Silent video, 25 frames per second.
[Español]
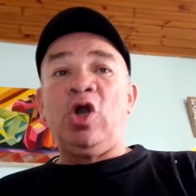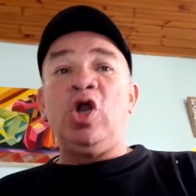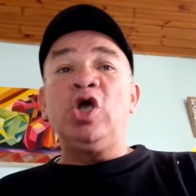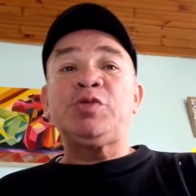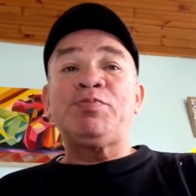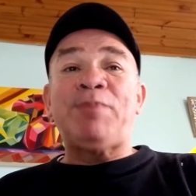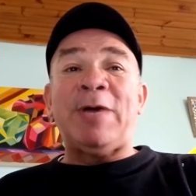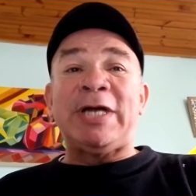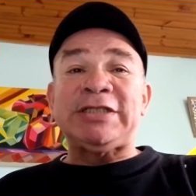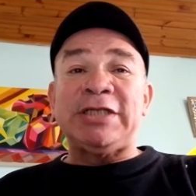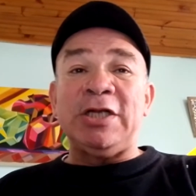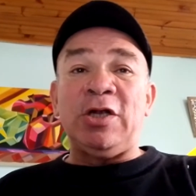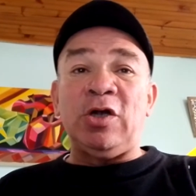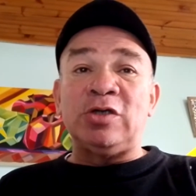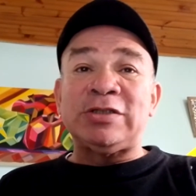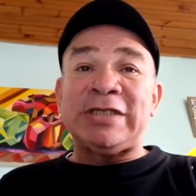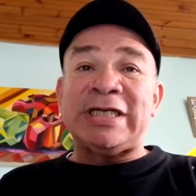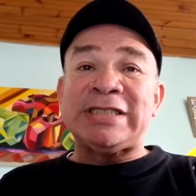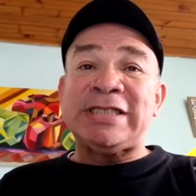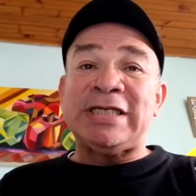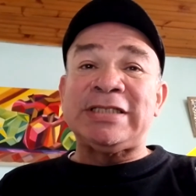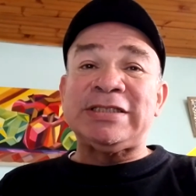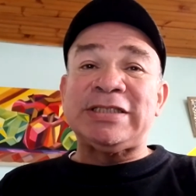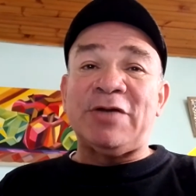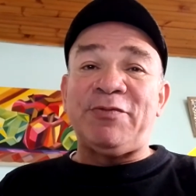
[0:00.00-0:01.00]
Los
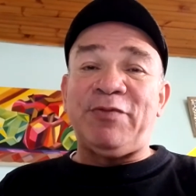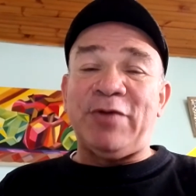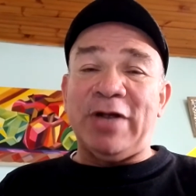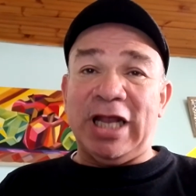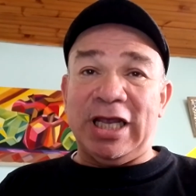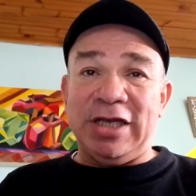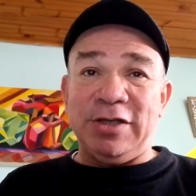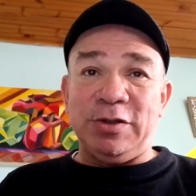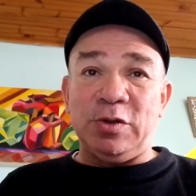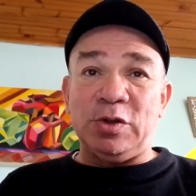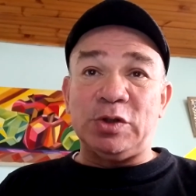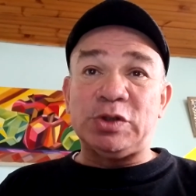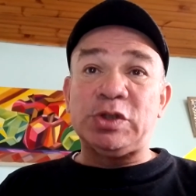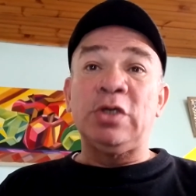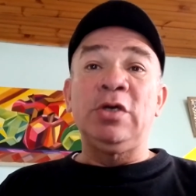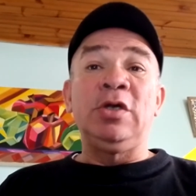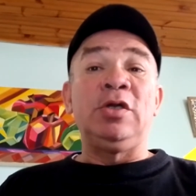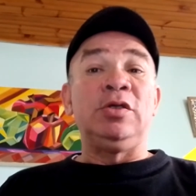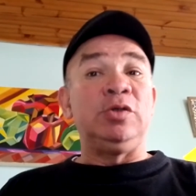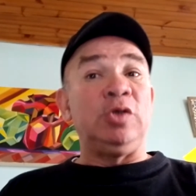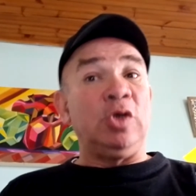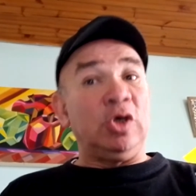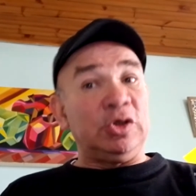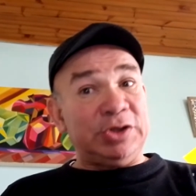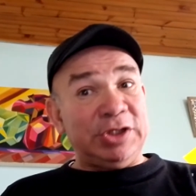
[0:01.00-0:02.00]
patriotas santafereños,
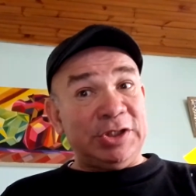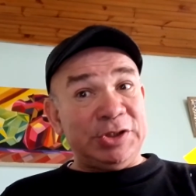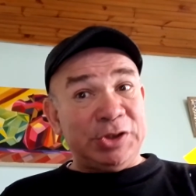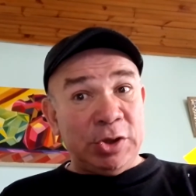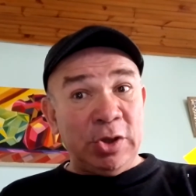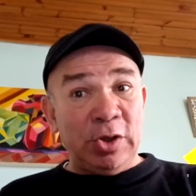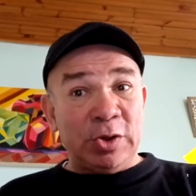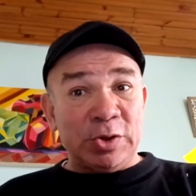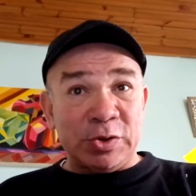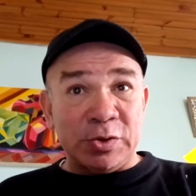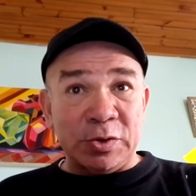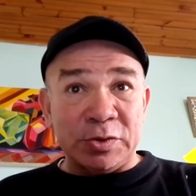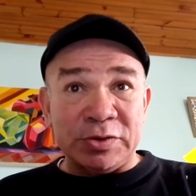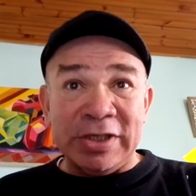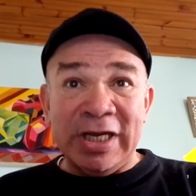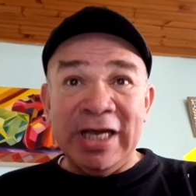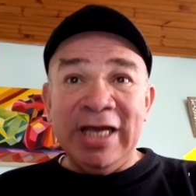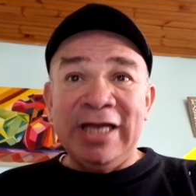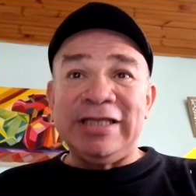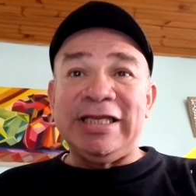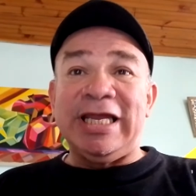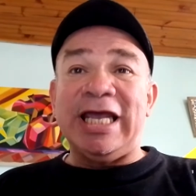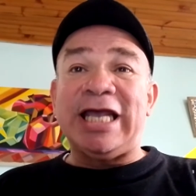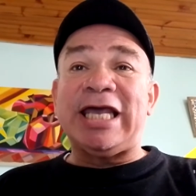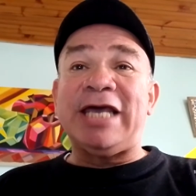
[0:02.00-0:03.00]
noticiosos
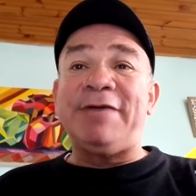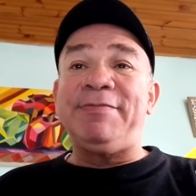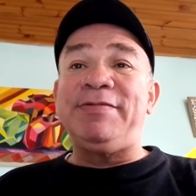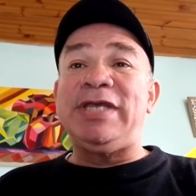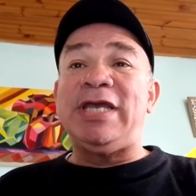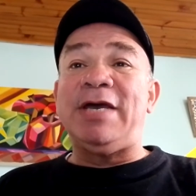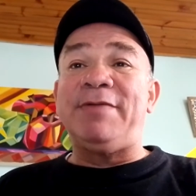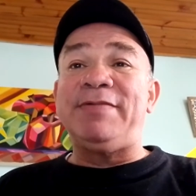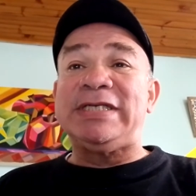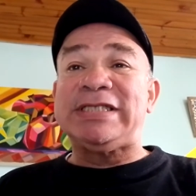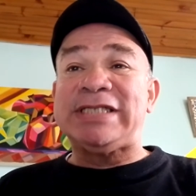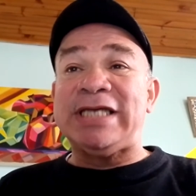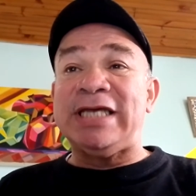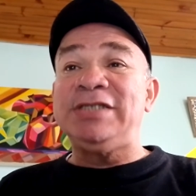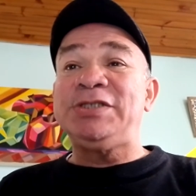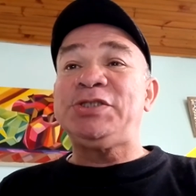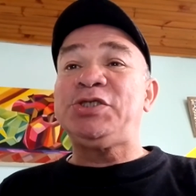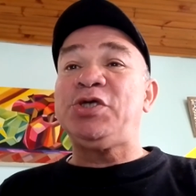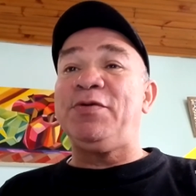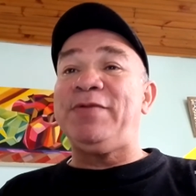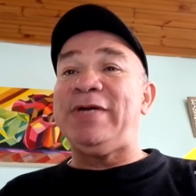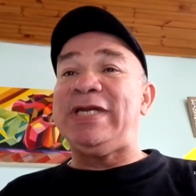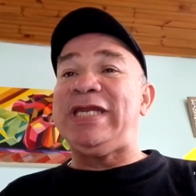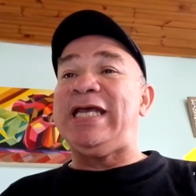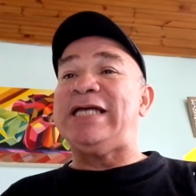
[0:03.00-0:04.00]
de que
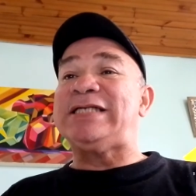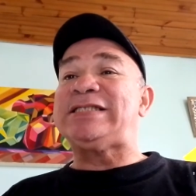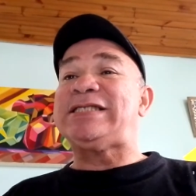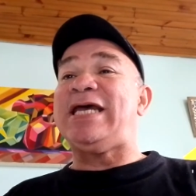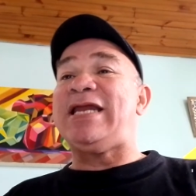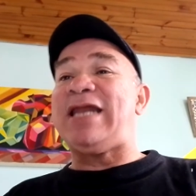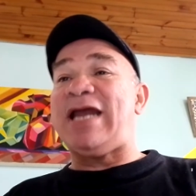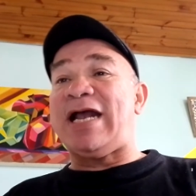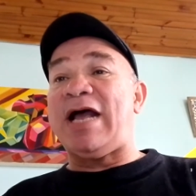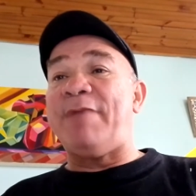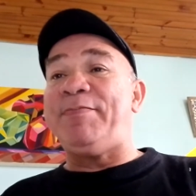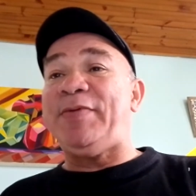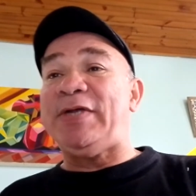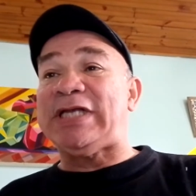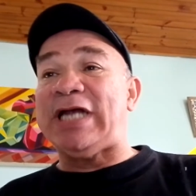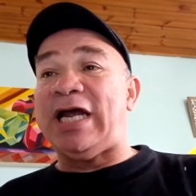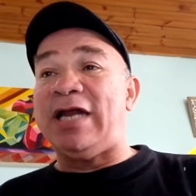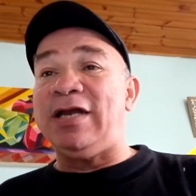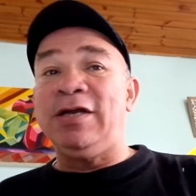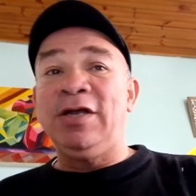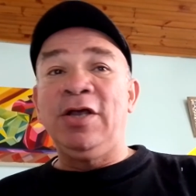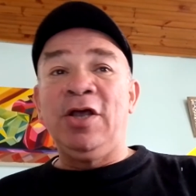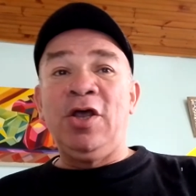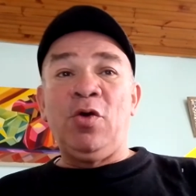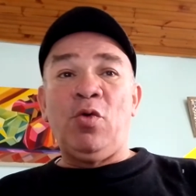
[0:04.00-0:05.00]
Villavicencio venía hacia la
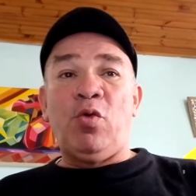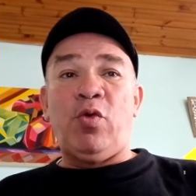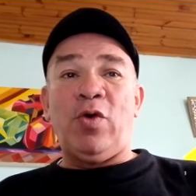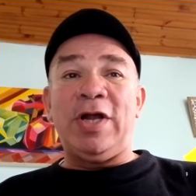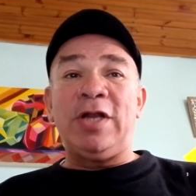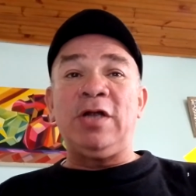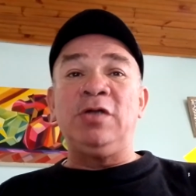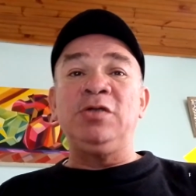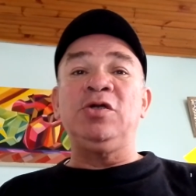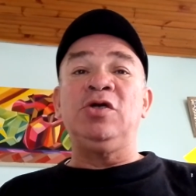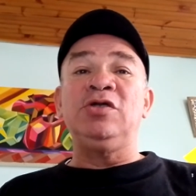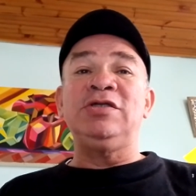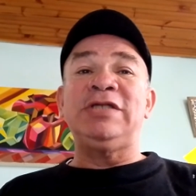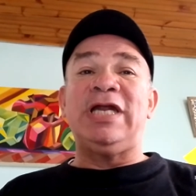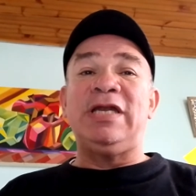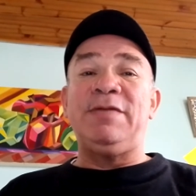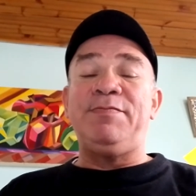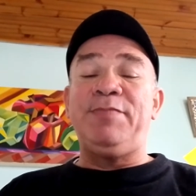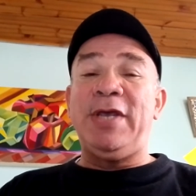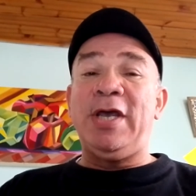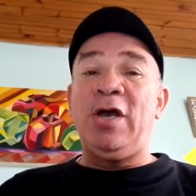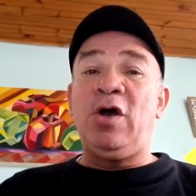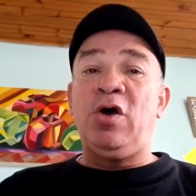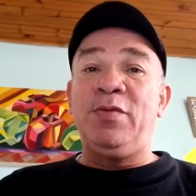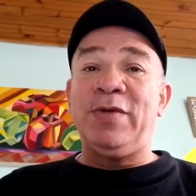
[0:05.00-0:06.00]
capital, fueron donde el
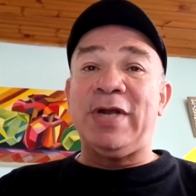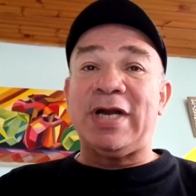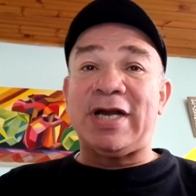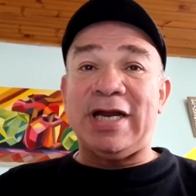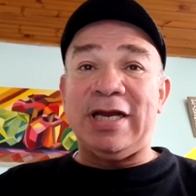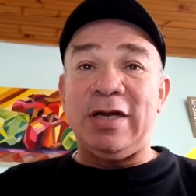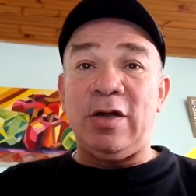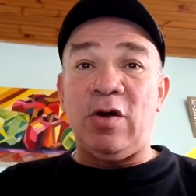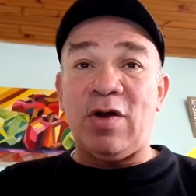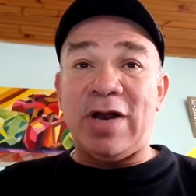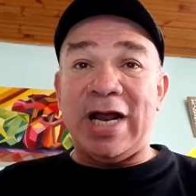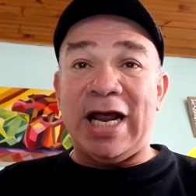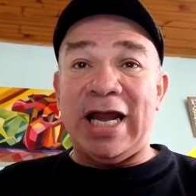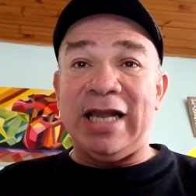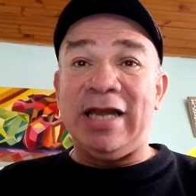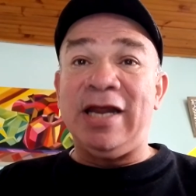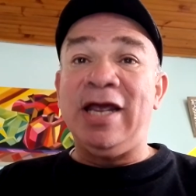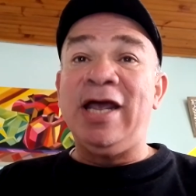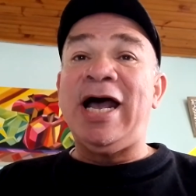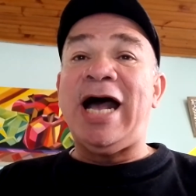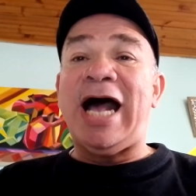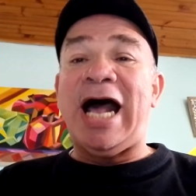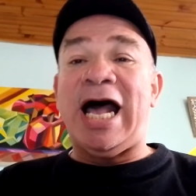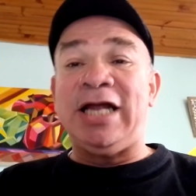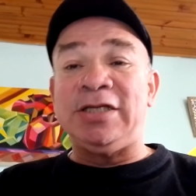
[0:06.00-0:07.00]
viejo virrey local,
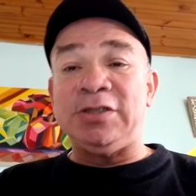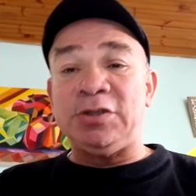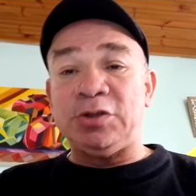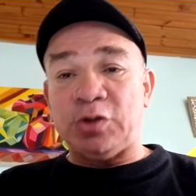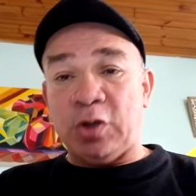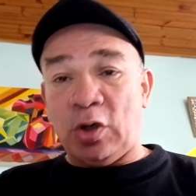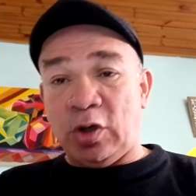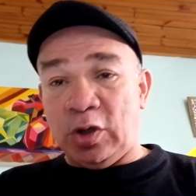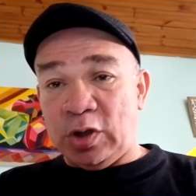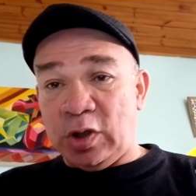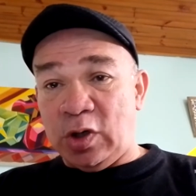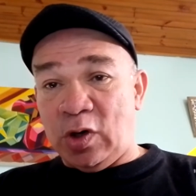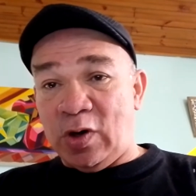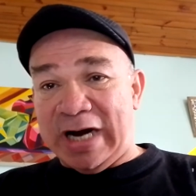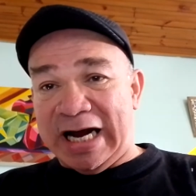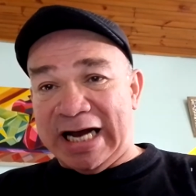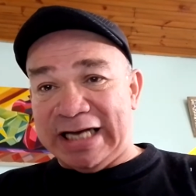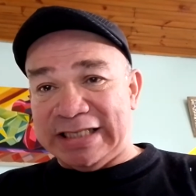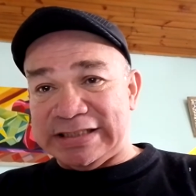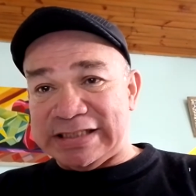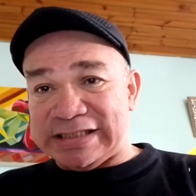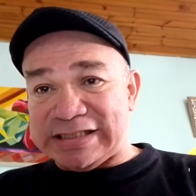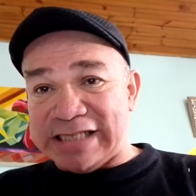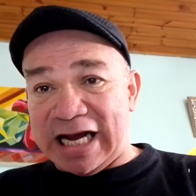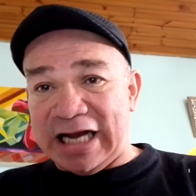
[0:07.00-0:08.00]
Antonio
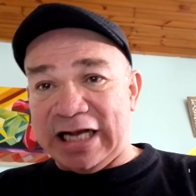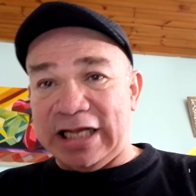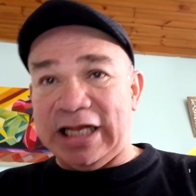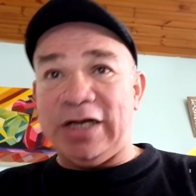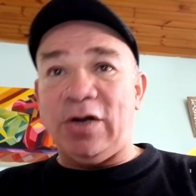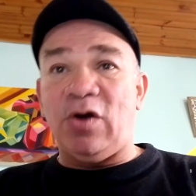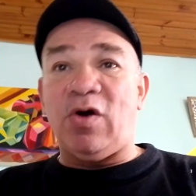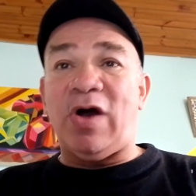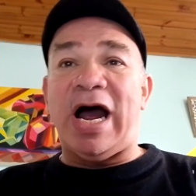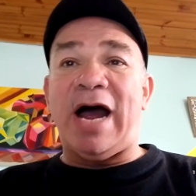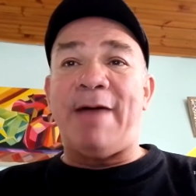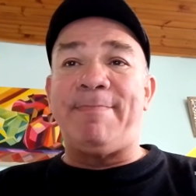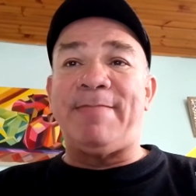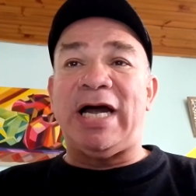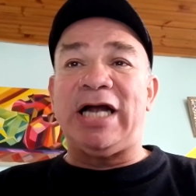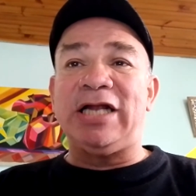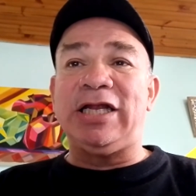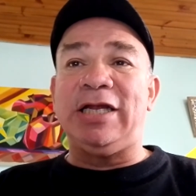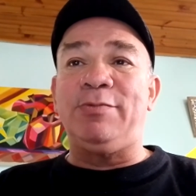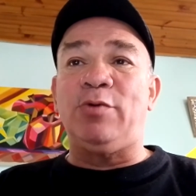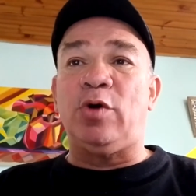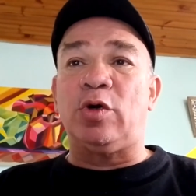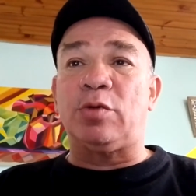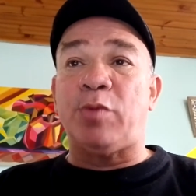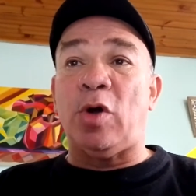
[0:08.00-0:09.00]
Ansario
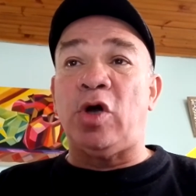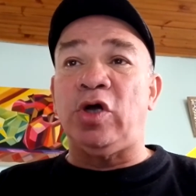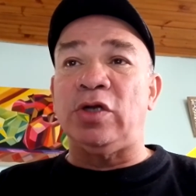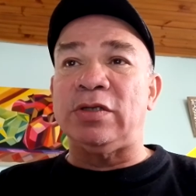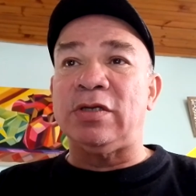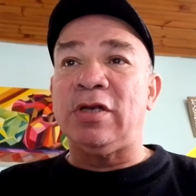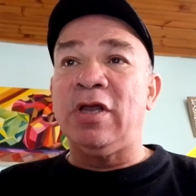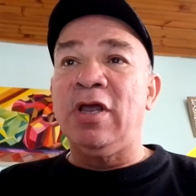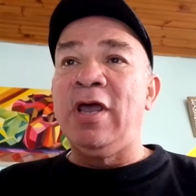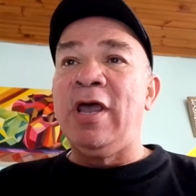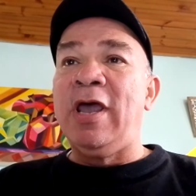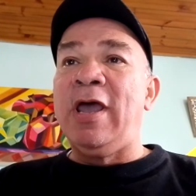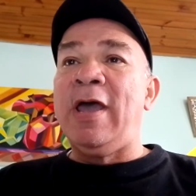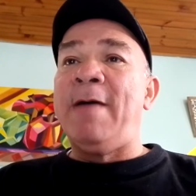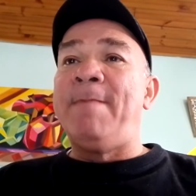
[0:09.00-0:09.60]
Amadi Borbón,